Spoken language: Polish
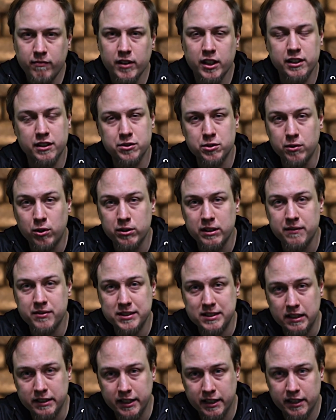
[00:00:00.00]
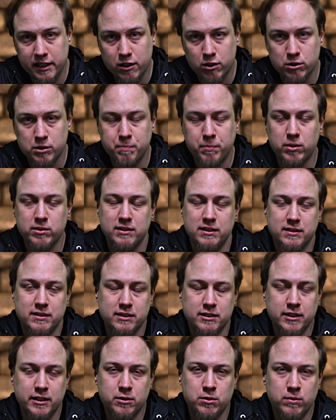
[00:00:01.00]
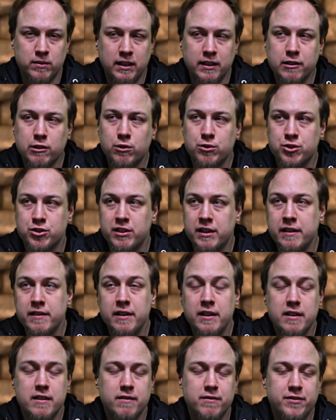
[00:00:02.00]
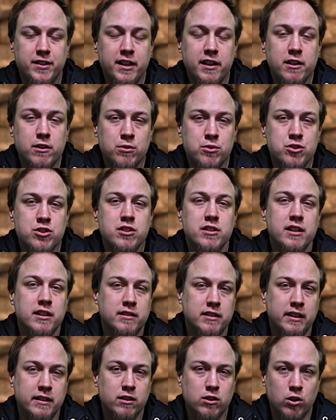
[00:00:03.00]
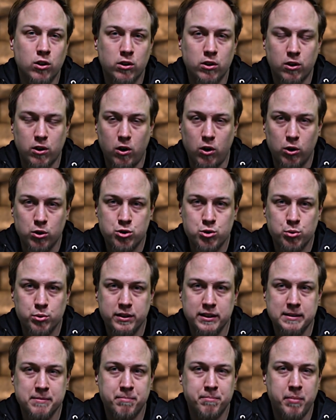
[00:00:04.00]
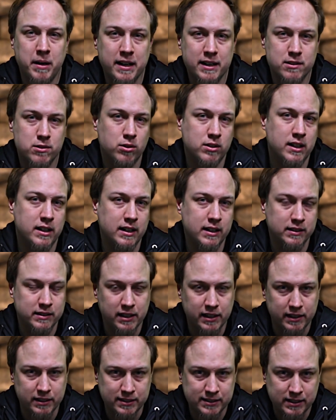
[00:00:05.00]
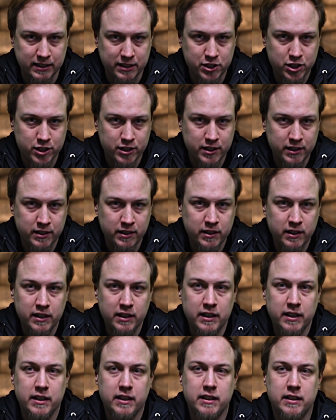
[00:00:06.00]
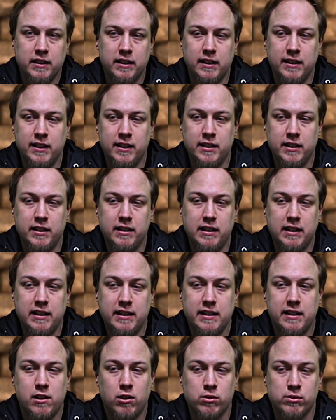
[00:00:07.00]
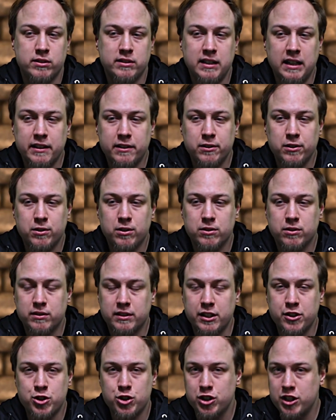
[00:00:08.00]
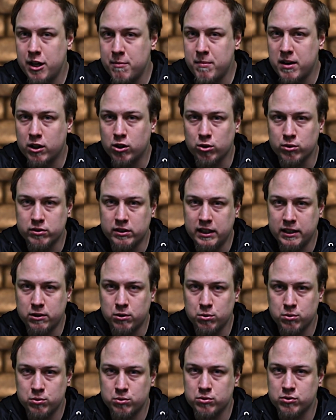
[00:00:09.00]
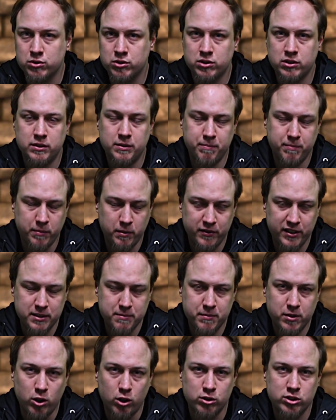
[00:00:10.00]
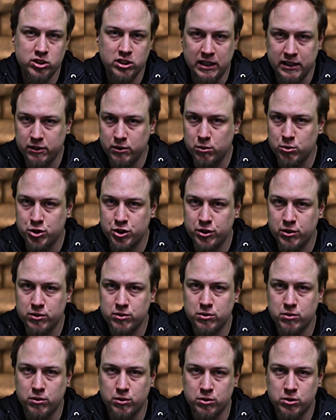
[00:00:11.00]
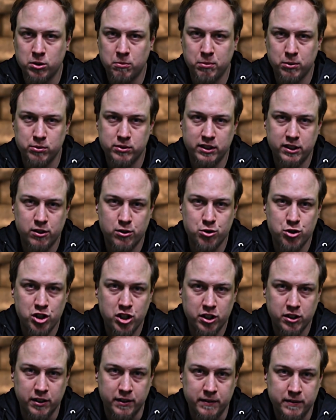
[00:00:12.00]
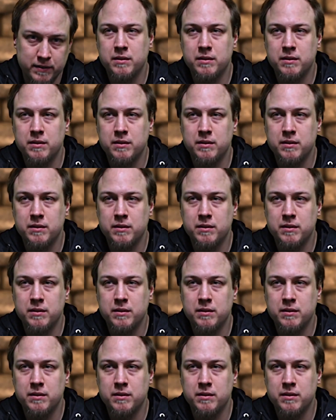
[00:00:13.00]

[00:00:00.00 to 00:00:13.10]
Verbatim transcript: jest ona w stanie je rozpoznać ze względu na to, że w jej rodzinie ten kolor oczu jest bardzo charakterystyczny. E, a ostatnio też nie ma kontaktu z powiedzmy ostatnio żyjącą osobą z jej rodziny.